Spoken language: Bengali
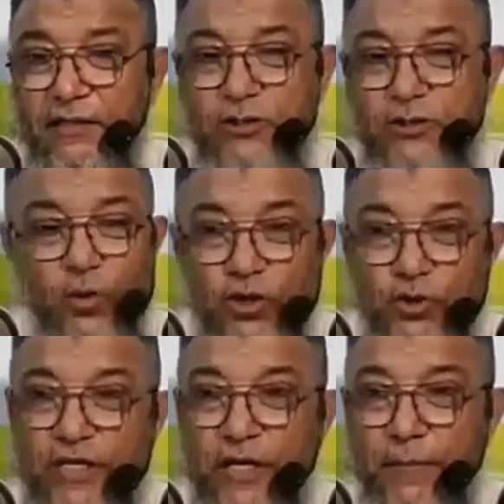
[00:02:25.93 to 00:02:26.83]
যত
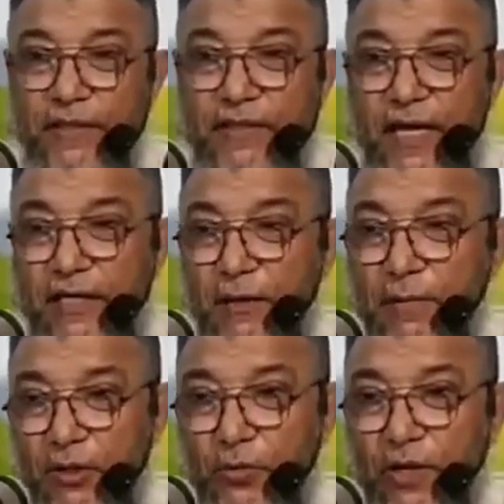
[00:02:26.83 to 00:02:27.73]
কিছুতে দেখবেন তার
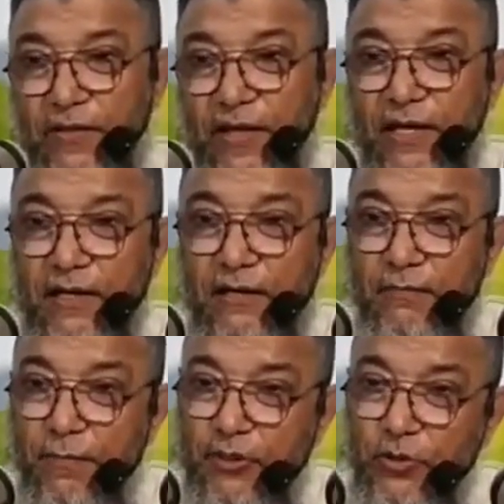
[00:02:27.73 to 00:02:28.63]
ইবাদত গুলা দেখেন
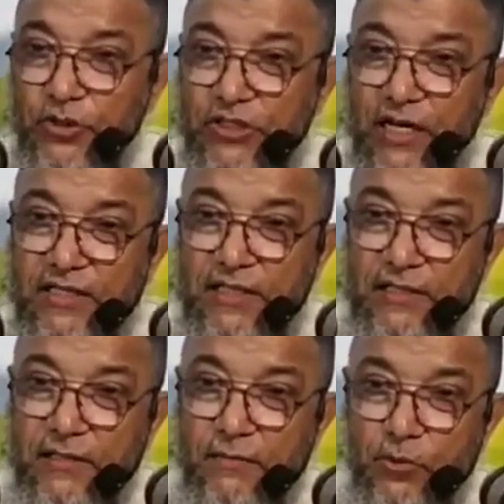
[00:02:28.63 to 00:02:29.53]
পাচক তো সালাদ সে
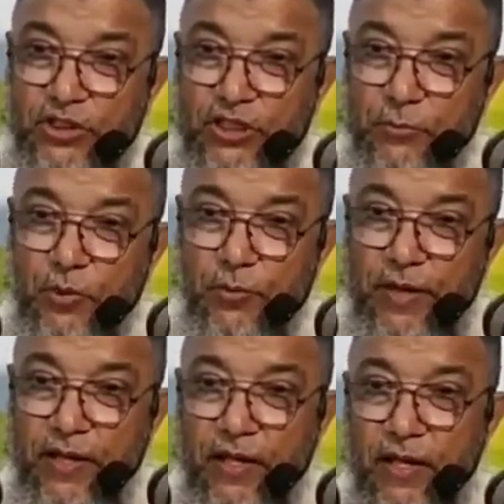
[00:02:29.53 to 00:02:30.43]
মসজিদে পড়বে
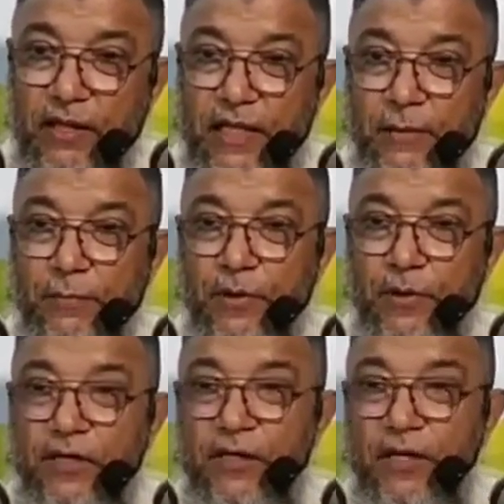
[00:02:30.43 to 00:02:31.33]
তারপরে
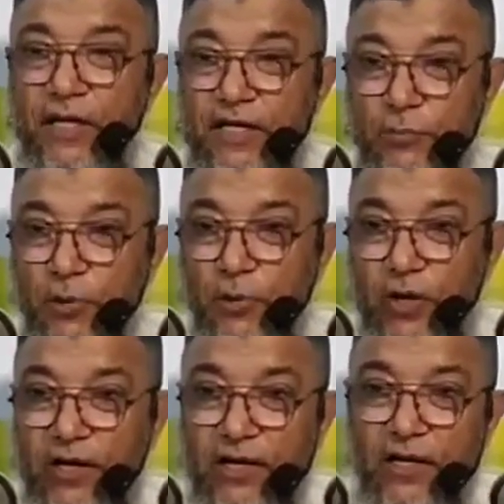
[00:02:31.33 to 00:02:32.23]
ঈদ বলেন
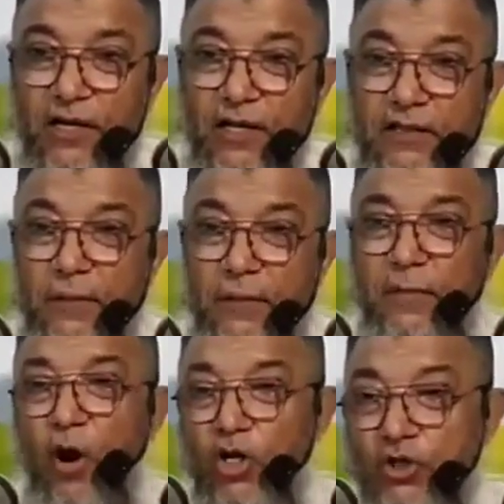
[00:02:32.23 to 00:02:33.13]
তারপর
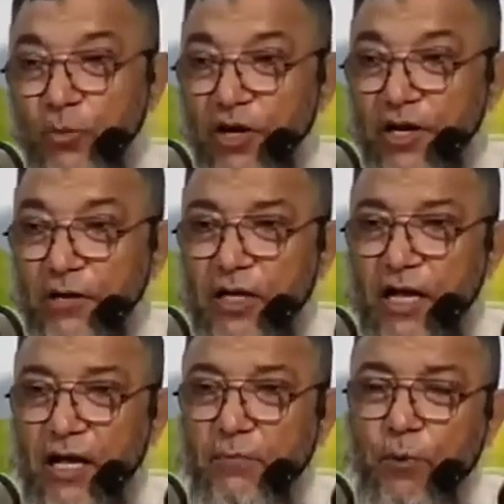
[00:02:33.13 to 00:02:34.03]
হজ বলেন
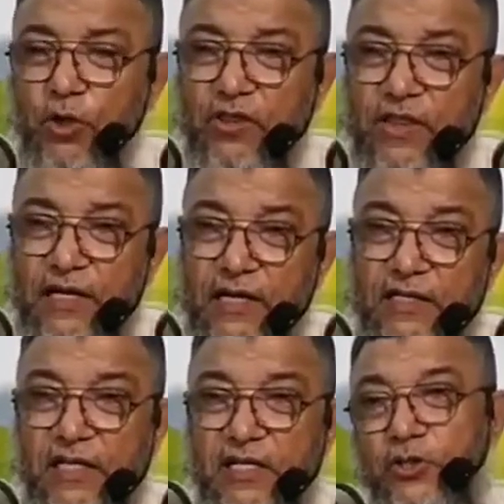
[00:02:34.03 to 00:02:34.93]
প্রত্যেকটা
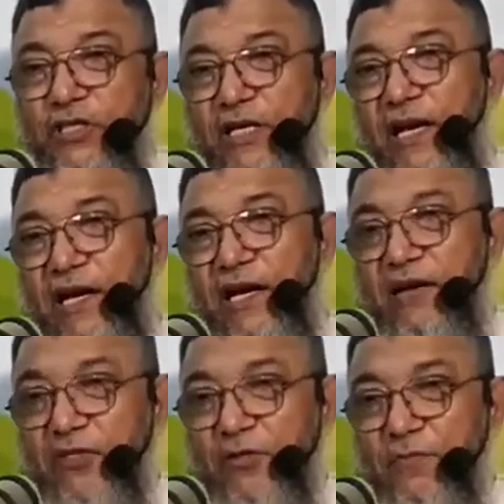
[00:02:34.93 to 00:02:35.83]
জিনিস হচ্ছে
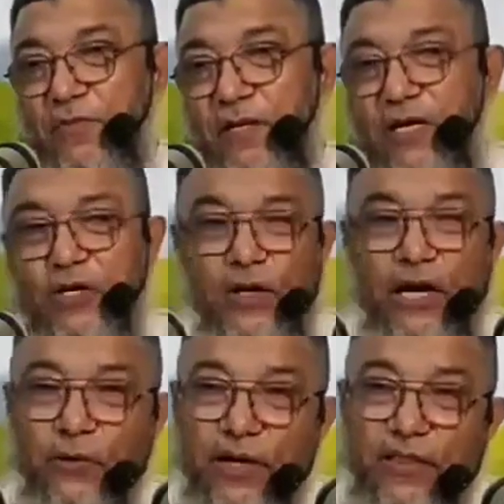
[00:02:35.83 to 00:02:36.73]
কালেক্টিভিজম একটু খেয়াল
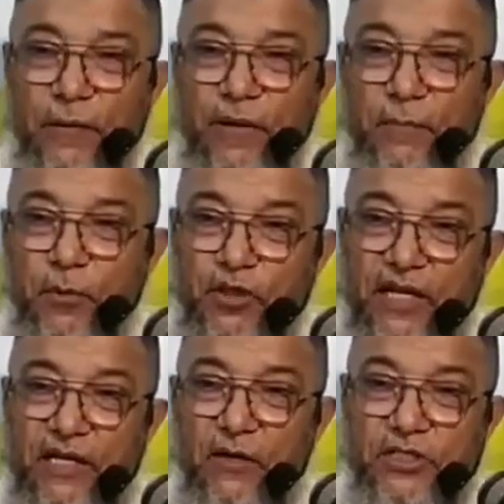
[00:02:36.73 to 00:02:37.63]
করলে দেখবেন যে
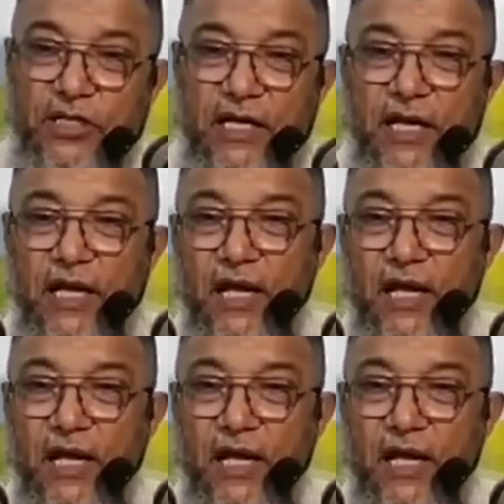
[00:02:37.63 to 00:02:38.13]
প্রত্যেকটা হচ্ছে